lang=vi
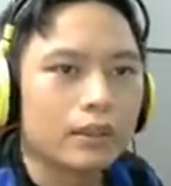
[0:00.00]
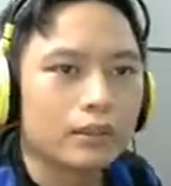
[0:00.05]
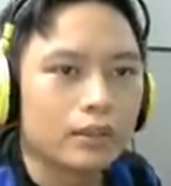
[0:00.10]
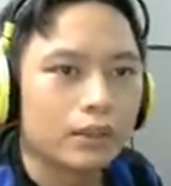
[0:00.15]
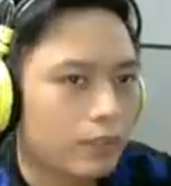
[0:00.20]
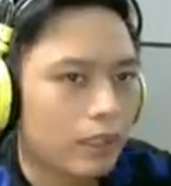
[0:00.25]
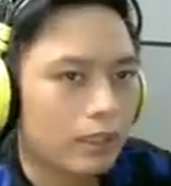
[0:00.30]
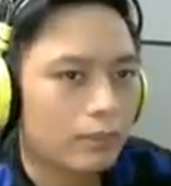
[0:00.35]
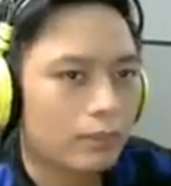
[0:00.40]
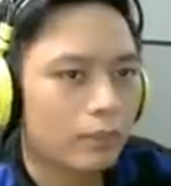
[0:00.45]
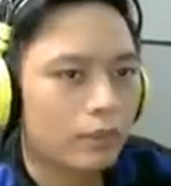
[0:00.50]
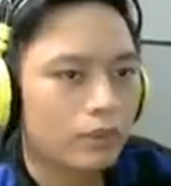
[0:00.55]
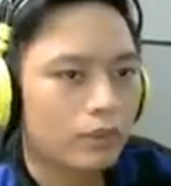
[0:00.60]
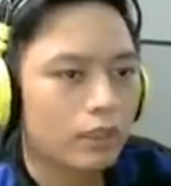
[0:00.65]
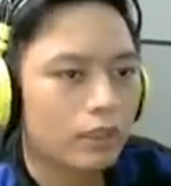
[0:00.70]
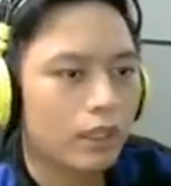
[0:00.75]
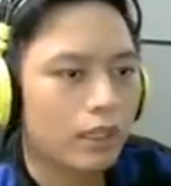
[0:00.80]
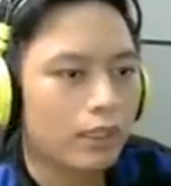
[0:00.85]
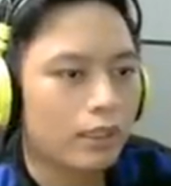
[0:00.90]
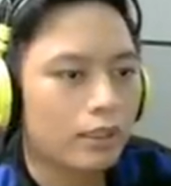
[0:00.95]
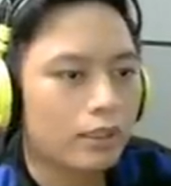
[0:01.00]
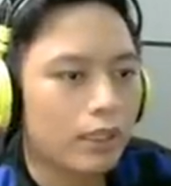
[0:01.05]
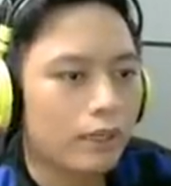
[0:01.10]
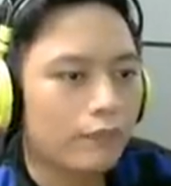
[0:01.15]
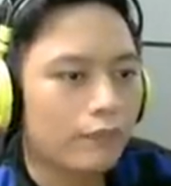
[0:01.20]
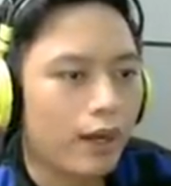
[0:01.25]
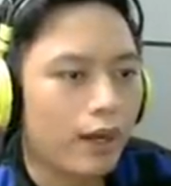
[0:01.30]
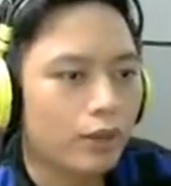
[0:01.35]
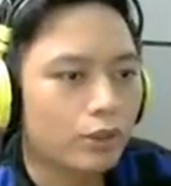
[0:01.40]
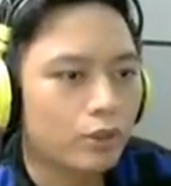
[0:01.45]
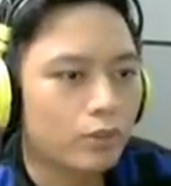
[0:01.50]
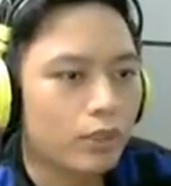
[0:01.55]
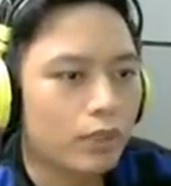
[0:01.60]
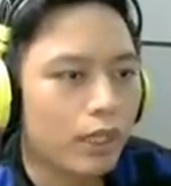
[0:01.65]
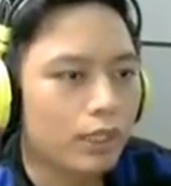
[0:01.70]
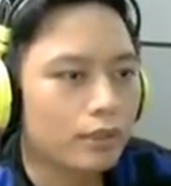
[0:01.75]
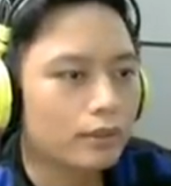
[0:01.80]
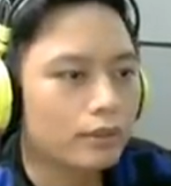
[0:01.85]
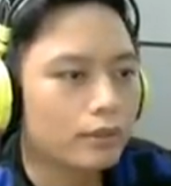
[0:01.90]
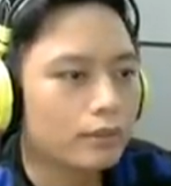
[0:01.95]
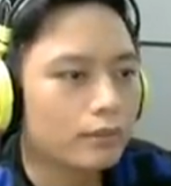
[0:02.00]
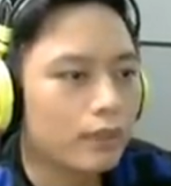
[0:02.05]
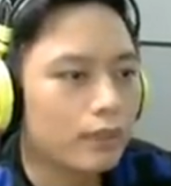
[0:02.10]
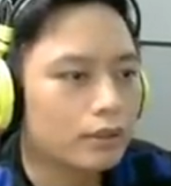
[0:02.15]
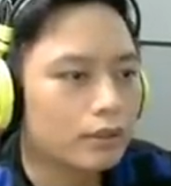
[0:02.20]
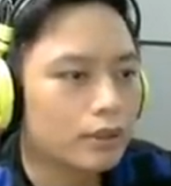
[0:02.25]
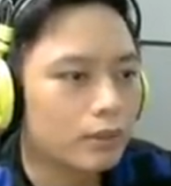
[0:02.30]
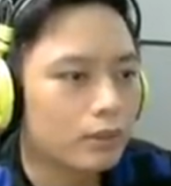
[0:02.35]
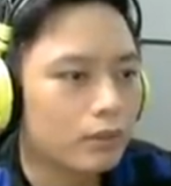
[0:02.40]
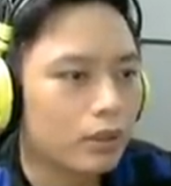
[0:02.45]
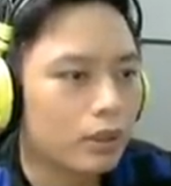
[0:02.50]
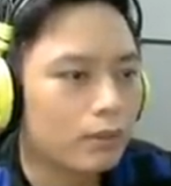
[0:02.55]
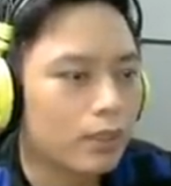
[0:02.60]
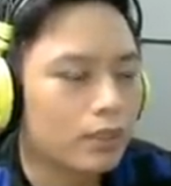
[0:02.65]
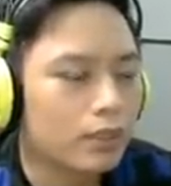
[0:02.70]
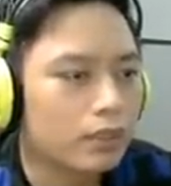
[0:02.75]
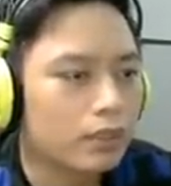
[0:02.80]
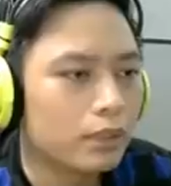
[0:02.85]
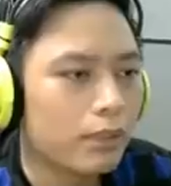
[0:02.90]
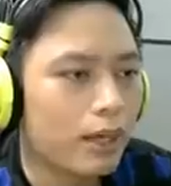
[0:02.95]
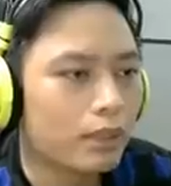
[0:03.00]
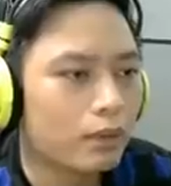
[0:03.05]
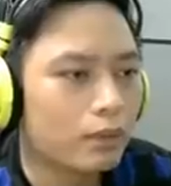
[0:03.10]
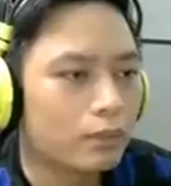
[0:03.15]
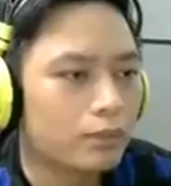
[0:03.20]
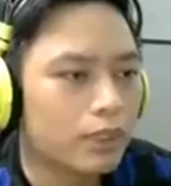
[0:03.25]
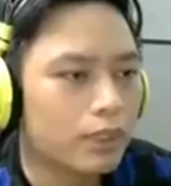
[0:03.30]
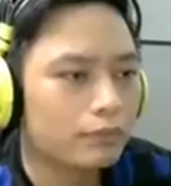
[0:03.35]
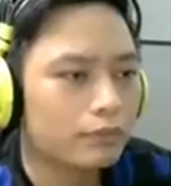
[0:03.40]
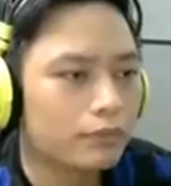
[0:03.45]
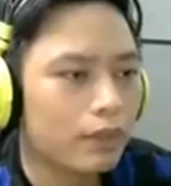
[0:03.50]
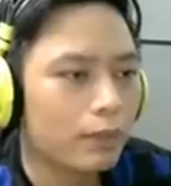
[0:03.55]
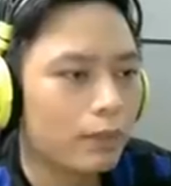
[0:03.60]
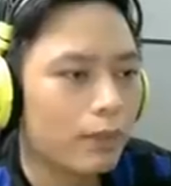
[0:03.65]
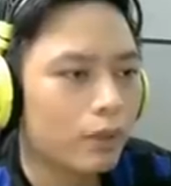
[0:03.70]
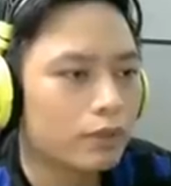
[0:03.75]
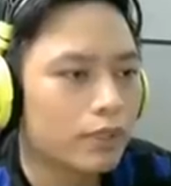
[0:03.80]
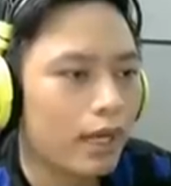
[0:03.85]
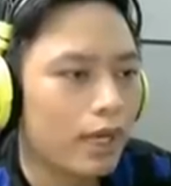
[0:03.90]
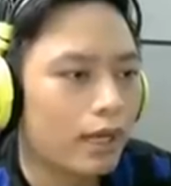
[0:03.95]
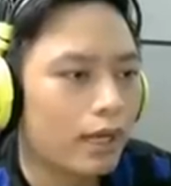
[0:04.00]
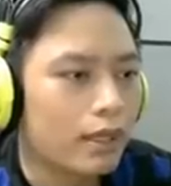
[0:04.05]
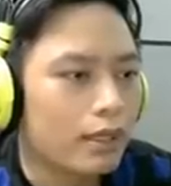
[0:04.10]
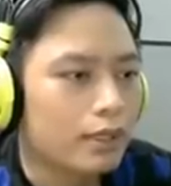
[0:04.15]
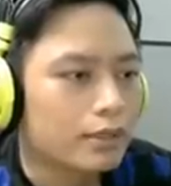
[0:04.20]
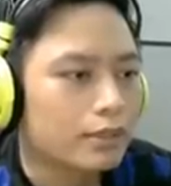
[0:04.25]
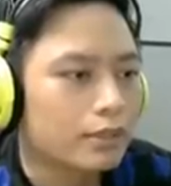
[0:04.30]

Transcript: tìm ra được một người để vào chung kết và vâng, trong cái đó bên dưới ba thùng check và Belsa